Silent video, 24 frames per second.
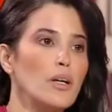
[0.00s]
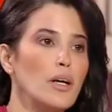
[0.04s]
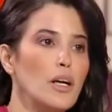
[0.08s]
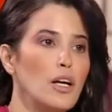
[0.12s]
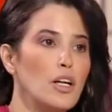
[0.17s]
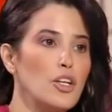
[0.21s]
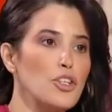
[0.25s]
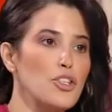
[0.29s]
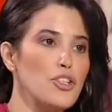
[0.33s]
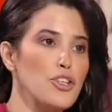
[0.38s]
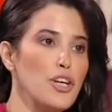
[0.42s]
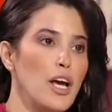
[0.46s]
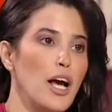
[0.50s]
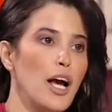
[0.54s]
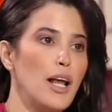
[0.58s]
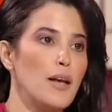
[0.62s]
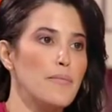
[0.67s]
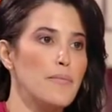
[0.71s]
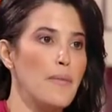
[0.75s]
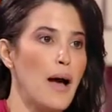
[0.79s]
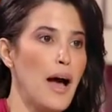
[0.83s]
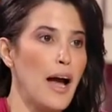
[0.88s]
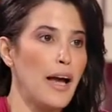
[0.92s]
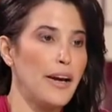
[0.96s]
الجهه
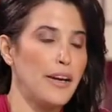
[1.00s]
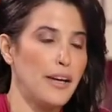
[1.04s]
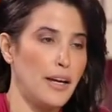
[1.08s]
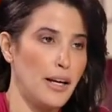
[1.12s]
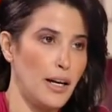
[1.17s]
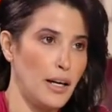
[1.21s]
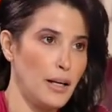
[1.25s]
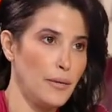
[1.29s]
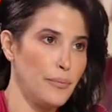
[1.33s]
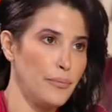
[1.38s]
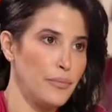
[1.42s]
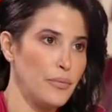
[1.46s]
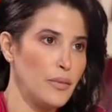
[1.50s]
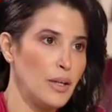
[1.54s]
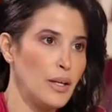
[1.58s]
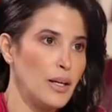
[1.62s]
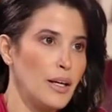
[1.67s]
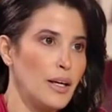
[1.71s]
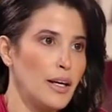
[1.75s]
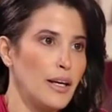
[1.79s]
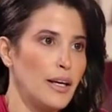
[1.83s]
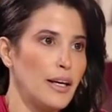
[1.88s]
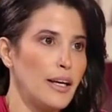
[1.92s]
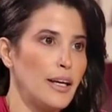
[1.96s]
المانحه
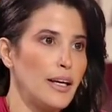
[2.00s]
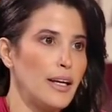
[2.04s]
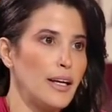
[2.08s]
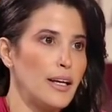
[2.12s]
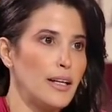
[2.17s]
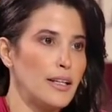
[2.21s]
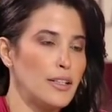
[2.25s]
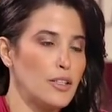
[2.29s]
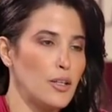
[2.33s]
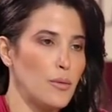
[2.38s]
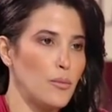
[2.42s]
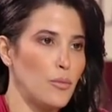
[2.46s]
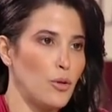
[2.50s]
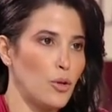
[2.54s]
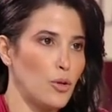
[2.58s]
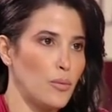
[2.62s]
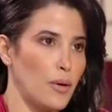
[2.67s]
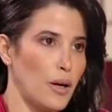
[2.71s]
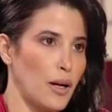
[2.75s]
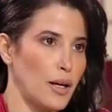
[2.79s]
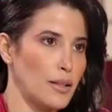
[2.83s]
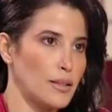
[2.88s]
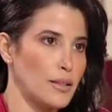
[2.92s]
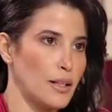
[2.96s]
هي اللي تملك
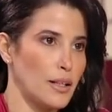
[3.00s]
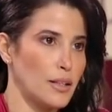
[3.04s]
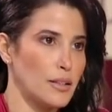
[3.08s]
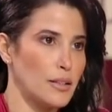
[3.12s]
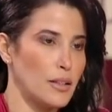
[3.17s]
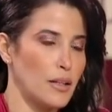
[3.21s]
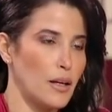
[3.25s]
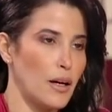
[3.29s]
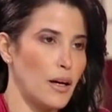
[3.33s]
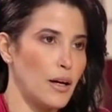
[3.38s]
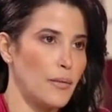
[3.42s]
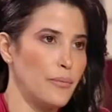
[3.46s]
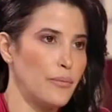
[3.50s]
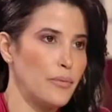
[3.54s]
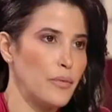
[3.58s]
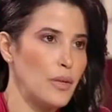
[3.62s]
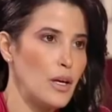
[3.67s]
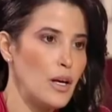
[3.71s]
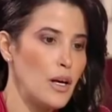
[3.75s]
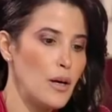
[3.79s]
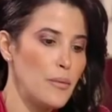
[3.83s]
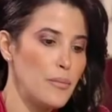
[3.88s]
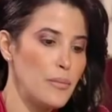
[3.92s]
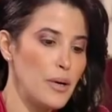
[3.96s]
براءه الاختراع
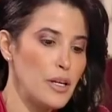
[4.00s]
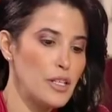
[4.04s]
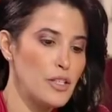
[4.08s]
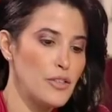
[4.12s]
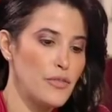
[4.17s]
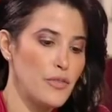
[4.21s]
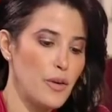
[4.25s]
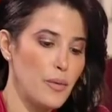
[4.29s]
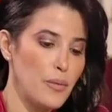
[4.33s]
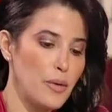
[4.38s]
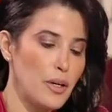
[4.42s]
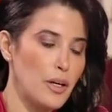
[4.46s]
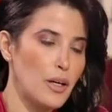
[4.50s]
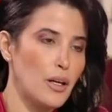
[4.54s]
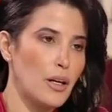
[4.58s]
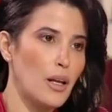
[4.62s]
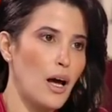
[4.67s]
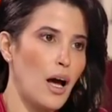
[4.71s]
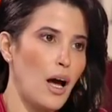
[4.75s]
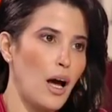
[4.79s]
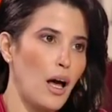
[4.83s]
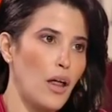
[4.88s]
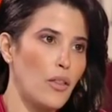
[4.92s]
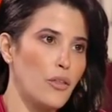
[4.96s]
بس في امريكا
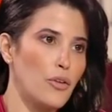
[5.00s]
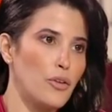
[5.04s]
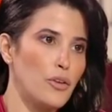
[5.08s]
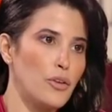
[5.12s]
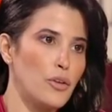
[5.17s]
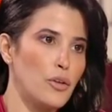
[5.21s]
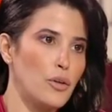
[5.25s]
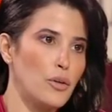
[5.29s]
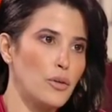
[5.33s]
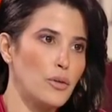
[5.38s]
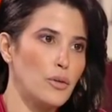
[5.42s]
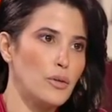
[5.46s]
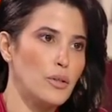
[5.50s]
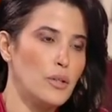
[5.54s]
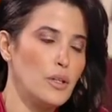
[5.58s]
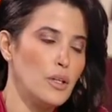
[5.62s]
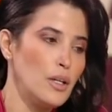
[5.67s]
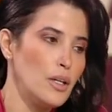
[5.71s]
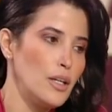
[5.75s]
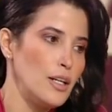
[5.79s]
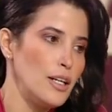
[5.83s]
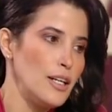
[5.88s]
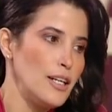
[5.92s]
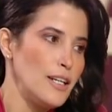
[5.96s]
لاحظ انه
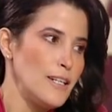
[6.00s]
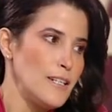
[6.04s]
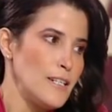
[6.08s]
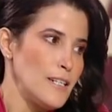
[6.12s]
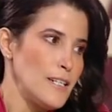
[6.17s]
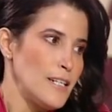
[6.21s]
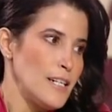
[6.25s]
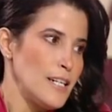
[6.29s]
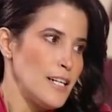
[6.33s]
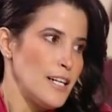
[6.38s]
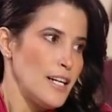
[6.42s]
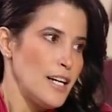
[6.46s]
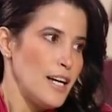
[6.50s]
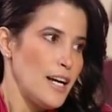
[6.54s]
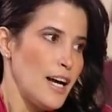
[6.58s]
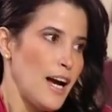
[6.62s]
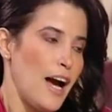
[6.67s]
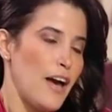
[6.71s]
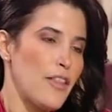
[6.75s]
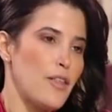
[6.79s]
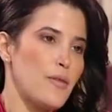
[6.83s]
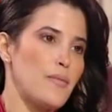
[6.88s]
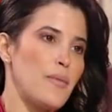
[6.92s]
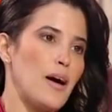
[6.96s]

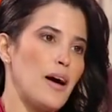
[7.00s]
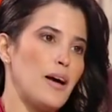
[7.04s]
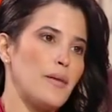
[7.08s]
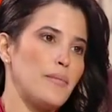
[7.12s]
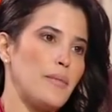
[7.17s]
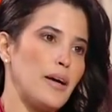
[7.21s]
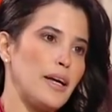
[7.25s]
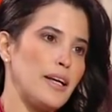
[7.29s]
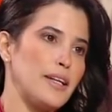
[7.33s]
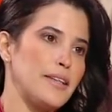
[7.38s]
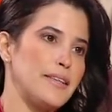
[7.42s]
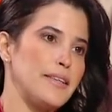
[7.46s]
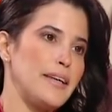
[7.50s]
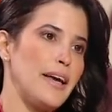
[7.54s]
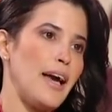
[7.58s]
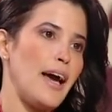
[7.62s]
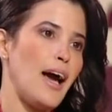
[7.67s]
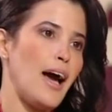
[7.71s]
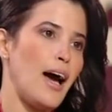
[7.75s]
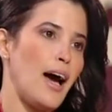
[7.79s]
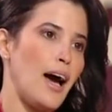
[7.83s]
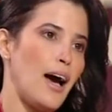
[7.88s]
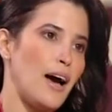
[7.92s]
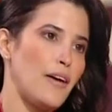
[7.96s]
هذا ما ما يدي
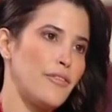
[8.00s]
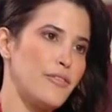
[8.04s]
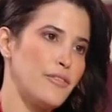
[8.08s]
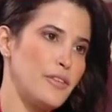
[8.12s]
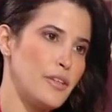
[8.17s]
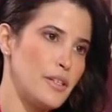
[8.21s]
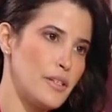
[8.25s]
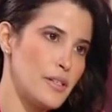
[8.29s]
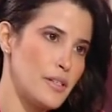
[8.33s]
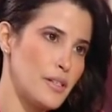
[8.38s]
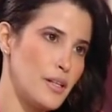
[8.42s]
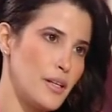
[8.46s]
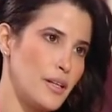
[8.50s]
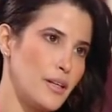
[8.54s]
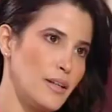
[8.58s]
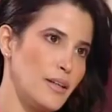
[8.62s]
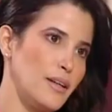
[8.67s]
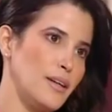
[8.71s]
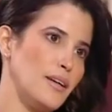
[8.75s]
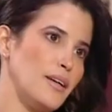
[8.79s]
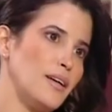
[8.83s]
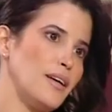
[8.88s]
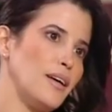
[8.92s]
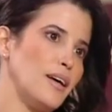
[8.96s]
حافز
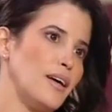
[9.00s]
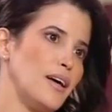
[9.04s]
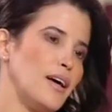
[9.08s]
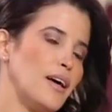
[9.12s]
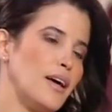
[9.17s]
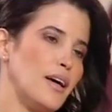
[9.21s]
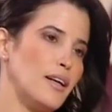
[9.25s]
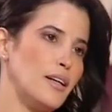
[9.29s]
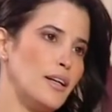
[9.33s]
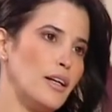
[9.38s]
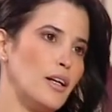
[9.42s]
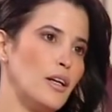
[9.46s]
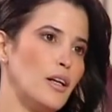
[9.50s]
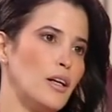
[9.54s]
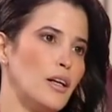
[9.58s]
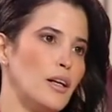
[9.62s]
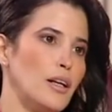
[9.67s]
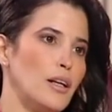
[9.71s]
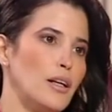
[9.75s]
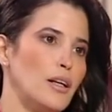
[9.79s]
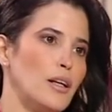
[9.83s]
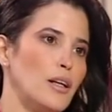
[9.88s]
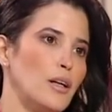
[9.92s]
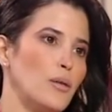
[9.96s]
آه،
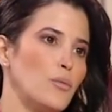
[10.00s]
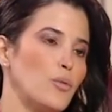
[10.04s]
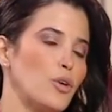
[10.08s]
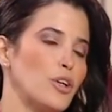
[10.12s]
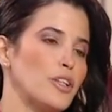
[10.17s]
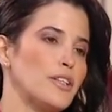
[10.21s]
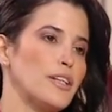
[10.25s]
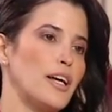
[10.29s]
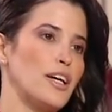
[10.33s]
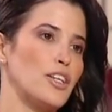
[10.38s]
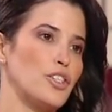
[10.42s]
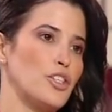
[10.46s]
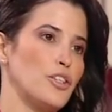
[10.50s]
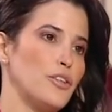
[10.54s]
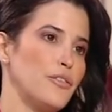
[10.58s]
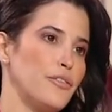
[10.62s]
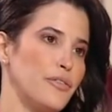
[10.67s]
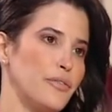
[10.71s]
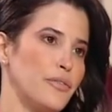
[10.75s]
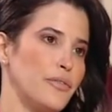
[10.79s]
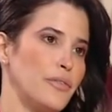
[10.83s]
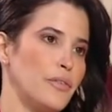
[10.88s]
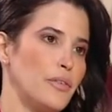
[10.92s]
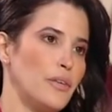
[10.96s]

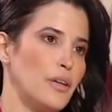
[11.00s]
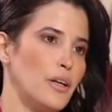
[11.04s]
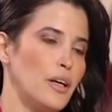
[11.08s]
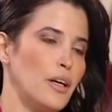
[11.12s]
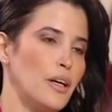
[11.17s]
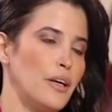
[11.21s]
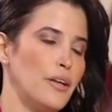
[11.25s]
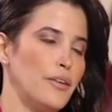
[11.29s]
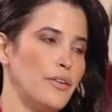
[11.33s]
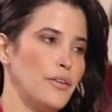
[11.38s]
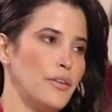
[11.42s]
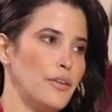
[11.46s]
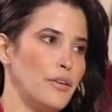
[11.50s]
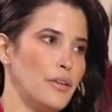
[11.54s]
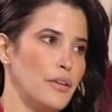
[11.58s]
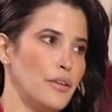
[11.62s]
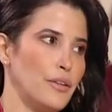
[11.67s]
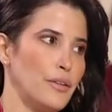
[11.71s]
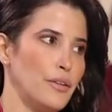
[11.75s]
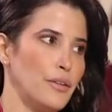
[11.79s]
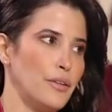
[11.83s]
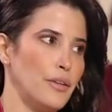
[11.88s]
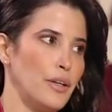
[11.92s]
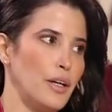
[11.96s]
للمكتشف
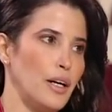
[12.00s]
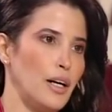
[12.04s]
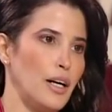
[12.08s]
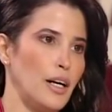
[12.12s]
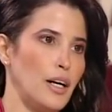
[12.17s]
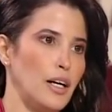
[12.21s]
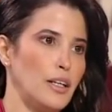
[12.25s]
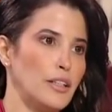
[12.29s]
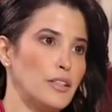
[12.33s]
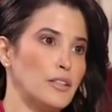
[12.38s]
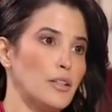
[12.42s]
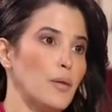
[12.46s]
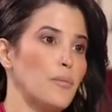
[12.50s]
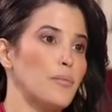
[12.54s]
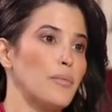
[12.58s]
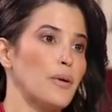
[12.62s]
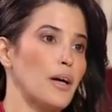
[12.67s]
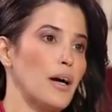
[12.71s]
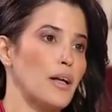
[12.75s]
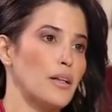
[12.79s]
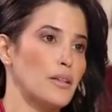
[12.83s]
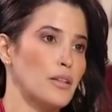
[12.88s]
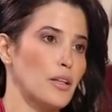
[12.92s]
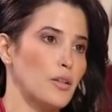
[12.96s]
انه آه،
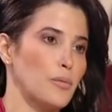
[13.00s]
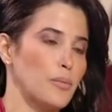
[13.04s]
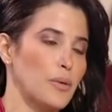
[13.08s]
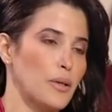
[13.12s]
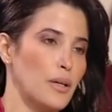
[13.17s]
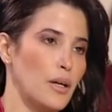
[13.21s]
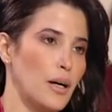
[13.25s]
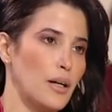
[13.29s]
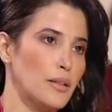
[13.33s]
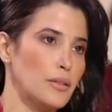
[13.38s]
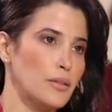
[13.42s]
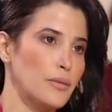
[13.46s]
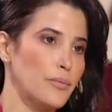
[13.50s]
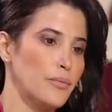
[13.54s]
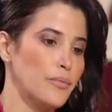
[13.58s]
يطبق هذه التطبيقات